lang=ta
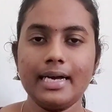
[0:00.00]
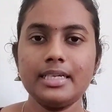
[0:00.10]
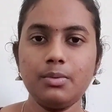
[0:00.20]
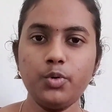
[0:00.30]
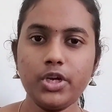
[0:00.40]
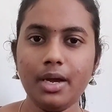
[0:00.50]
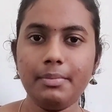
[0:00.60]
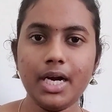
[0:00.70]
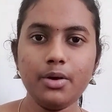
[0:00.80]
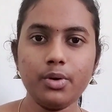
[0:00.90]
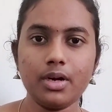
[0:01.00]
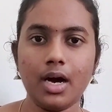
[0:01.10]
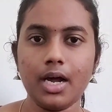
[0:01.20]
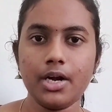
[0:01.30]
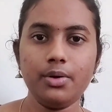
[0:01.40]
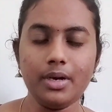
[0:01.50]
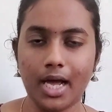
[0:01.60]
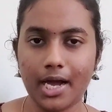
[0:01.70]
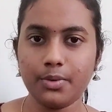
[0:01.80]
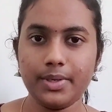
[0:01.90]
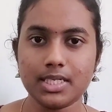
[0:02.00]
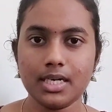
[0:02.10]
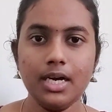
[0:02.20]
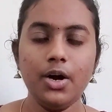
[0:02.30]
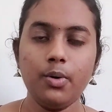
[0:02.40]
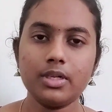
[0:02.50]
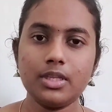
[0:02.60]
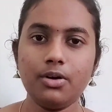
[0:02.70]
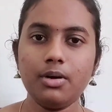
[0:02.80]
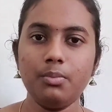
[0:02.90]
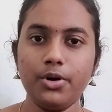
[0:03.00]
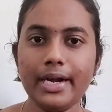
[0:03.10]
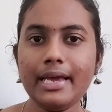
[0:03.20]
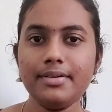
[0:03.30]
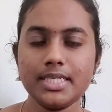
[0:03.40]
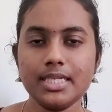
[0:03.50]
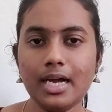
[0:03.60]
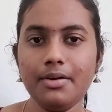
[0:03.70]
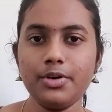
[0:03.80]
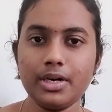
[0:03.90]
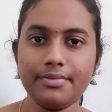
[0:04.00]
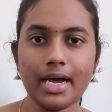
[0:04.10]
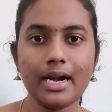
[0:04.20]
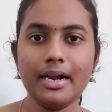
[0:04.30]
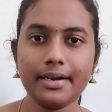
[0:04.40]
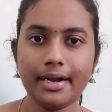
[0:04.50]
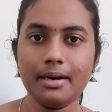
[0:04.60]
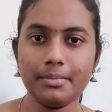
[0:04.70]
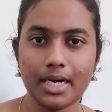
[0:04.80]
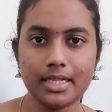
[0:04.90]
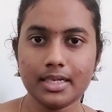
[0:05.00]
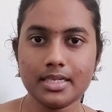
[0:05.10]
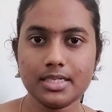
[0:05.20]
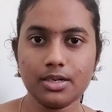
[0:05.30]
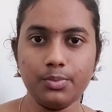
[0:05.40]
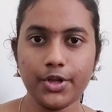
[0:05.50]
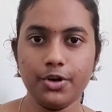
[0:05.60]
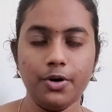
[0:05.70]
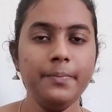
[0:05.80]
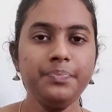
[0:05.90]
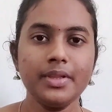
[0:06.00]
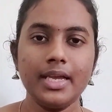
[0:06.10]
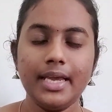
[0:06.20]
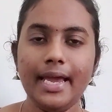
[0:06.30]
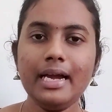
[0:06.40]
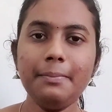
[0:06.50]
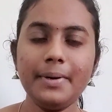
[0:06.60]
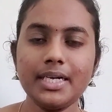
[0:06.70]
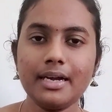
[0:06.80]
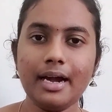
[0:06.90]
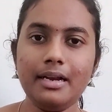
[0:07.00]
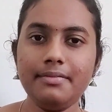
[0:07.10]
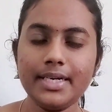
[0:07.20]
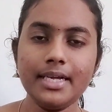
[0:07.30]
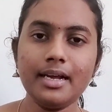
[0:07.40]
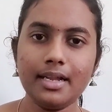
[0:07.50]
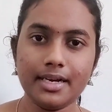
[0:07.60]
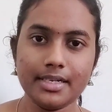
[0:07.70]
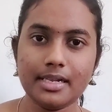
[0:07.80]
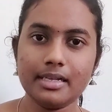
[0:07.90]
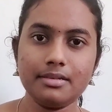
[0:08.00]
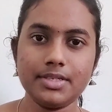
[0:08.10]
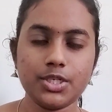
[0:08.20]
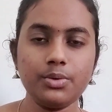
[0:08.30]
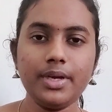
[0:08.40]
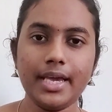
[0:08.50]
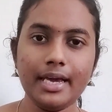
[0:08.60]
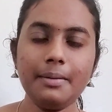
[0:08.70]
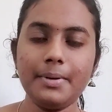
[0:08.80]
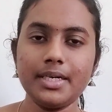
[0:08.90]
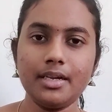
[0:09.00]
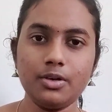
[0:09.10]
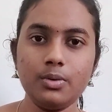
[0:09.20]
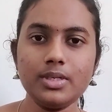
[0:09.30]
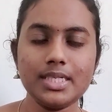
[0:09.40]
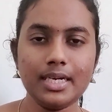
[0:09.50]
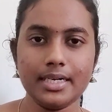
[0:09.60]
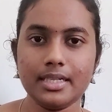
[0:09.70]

அதுக்கு முக்கியமான ஒரு காரணம் லாங்குவேஜ் ஒருத்தரோட மொழியை வச்சுதான் அவனோட வரலாற்றையே நம்மளால தெரிஞ்சுக்க முடியும் ஏகப்பட்ட கல்வெட்டுகளை எழுதினதை வச்சும் ஏகப்பட்ட நோட்ஸ்ல